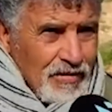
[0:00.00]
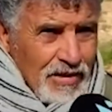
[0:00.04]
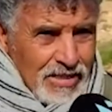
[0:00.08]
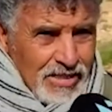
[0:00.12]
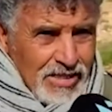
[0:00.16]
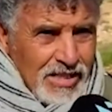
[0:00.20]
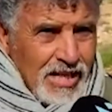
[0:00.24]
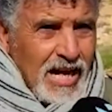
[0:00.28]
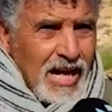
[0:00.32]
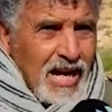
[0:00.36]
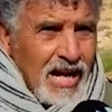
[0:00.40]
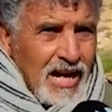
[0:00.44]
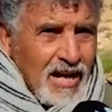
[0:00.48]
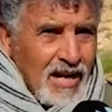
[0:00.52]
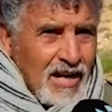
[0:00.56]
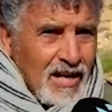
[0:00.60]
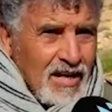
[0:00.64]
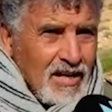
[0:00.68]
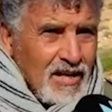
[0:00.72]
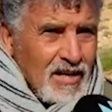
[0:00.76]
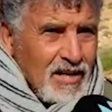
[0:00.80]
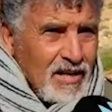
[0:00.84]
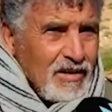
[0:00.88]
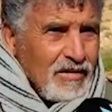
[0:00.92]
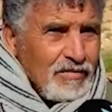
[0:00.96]
فزاعه
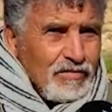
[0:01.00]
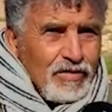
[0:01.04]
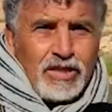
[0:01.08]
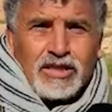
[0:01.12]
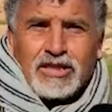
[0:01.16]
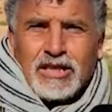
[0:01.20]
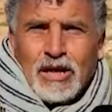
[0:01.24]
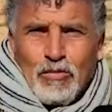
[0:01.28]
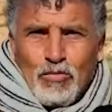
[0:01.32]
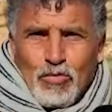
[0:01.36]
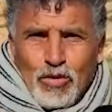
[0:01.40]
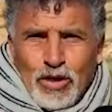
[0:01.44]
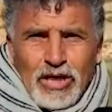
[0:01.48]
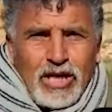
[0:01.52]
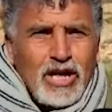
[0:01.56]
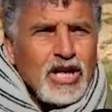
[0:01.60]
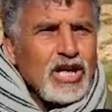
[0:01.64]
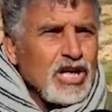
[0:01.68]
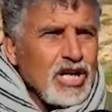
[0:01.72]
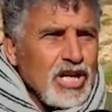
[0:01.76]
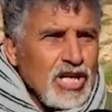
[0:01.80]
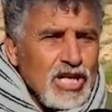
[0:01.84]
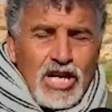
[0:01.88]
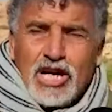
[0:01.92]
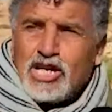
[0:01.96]
في التموين
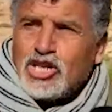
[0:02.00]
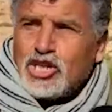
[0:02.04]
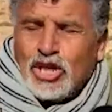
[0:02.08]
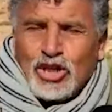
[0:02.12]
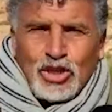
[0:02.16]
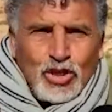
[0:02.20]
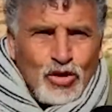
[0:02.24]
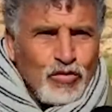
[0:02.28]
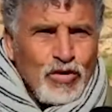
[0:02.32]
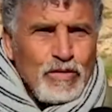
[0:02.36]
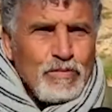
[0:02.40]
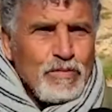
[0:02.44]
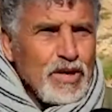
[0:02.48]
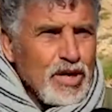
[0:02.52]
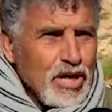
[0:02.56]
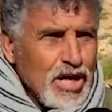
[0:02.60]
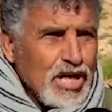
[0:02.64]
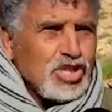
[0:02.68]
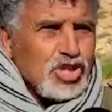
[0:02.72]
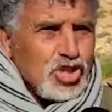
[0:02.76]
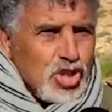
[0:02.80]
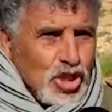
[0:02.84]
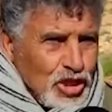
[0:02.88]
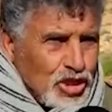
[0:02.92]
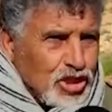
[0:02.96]
اللي يشحتوا فيه من
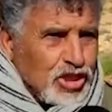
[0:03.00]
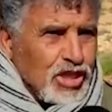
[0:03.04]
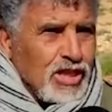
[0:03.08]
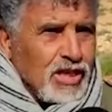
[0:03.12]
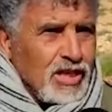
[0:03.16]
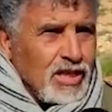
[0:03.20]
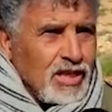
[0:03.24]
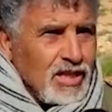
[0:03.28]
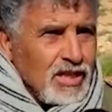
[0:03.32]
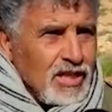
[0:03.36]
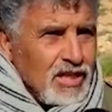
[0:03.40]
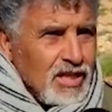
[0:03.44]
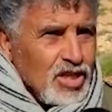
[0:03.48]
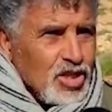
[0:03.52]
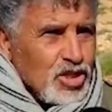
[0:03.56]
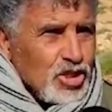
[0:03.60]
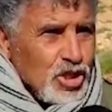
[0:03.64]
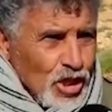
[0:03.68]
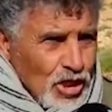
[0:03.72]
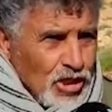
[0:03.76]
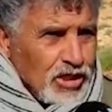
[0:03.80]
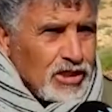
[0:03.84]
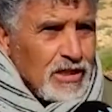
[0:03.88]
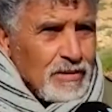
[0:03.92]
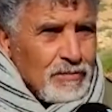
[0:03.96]
الناس شحته
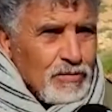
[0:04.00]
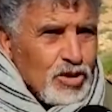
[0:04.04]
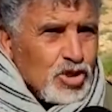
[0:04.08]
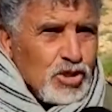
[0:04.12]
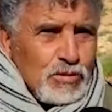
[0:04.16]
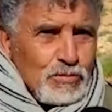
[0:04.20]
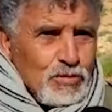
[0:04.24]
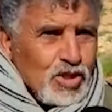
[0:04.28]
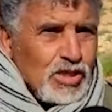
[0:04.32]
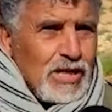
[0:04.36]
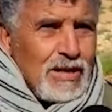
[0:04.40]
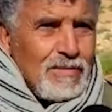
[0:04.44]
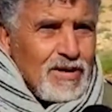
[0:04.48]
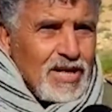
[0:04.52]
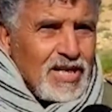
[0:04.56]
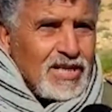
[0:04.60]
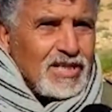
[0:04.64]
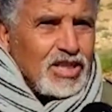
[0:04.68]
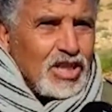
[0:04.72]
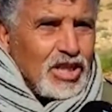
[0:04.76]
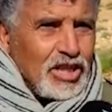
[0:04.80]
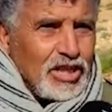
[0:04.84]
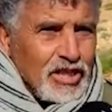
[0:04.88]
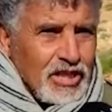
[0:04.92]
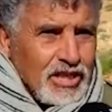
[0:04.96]
شحته مش مش
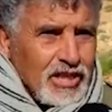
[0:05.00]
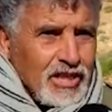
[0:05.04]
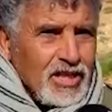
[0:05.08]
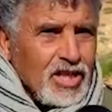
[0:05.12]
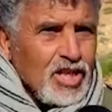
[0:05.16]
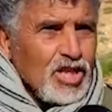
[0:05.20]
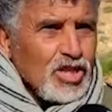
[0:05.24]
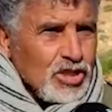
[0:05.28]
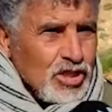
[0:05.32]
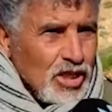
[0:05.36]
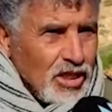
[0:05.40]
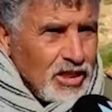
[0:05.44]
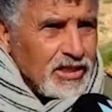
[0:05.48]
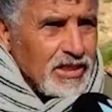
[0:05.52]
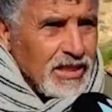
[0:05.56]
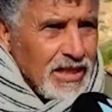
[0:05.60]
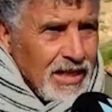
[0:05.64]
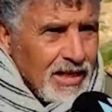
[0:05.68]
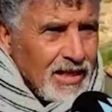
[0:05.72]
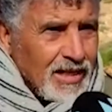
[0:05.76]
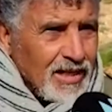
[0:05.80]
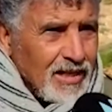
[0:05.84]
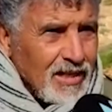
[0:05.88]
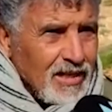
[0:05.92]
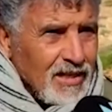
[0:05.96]
عمليه عينه
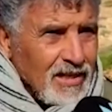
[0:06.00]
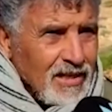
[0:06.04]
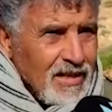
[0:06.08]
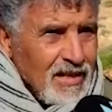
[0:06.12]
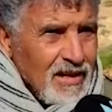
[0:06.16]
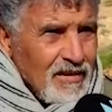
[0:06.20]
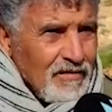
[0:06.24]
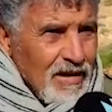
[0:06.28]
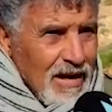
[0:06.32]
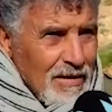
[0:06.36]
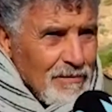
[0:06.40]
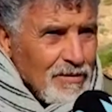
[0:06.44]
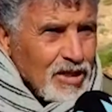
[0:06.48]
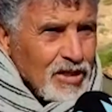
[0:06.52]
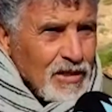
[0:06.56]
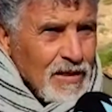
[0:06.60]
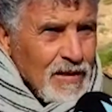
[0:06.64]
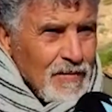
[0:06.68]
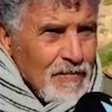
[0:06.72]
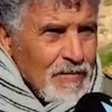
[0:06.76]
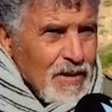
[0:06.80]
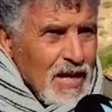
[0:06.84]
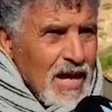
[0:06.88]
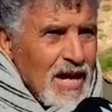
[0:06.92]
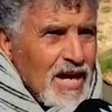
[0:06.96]
شحته فهمت
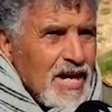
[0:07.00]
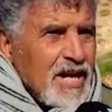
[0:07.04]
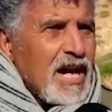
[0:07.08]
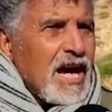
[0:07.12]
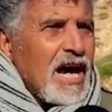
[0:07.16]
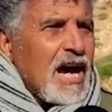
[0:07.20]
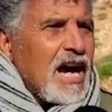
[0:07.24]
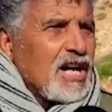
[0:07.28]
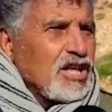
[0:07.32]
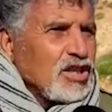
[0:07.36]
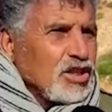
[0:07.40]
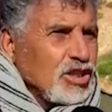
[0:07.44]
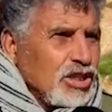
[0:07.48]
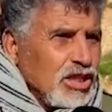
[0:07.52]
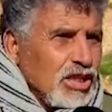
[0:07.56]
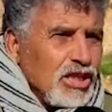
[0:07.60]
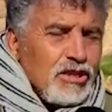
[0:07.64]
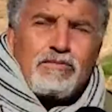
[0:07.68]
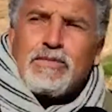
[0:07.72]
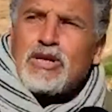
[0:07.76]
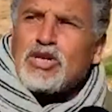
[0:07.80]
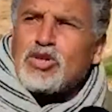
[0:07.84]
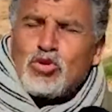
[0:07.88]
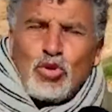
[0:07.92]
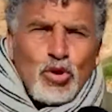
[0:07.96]
انا
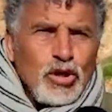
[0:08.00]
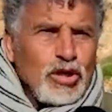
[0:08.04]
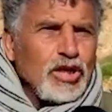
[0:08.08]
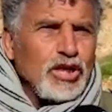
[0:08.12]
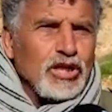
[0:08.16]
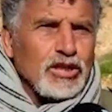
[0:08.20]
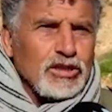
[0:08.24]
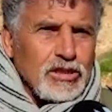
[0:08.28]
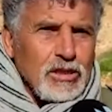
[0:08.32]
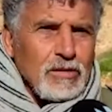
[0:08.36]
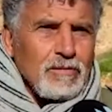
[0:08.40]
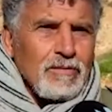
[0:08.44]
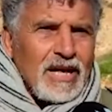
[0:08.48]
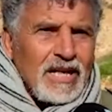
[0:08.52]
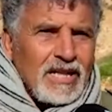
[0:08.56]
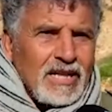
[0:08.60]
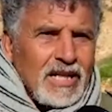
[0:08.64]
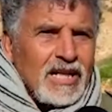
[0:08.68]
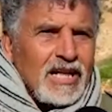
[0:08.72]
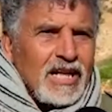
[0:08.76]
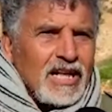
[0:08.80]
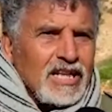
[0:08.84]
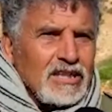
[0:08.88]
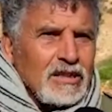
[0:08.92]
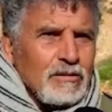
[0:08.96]
اندين مسؤولين
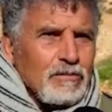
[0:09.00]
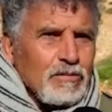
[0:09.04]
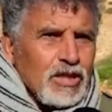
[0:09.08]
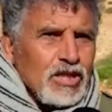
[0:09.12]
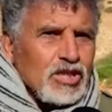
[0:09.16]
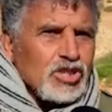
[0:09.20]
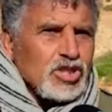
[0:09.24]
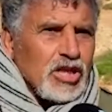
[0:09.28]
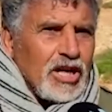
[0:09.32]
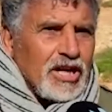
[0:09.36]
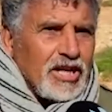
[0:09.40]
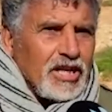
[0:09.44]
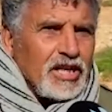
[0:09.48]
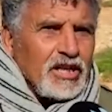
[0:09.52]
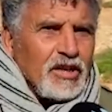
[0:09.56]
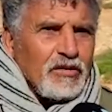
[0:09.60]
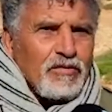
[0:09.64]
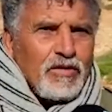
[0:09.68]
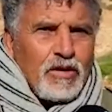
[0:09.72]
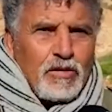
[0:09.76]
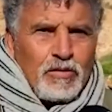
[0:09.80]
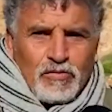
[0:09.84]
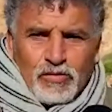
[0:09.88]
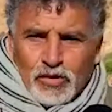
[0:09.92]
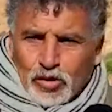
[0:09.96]
الميته اللي عندهم
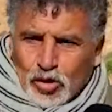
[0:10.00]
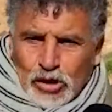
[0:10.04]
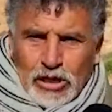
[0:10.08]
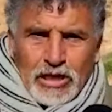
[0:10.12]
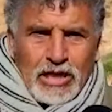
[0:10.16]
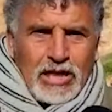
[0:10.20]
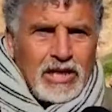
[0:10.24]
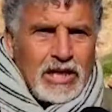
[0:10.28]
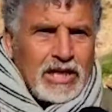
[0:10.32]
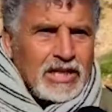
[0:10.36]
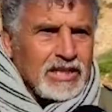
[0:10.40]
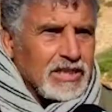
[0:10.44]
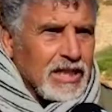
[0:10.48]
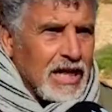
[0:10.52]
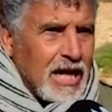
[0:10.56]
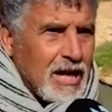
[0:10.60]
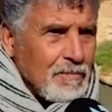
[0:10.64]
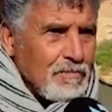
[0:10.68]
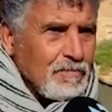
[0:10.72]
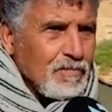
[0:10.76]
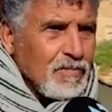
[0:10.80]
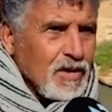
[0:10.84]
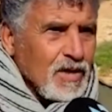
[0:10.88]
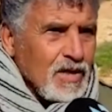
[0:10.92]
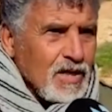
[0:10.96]
الشرعيه في
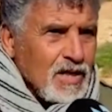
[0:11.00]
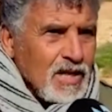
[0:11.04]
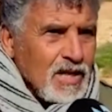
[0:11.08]
الختام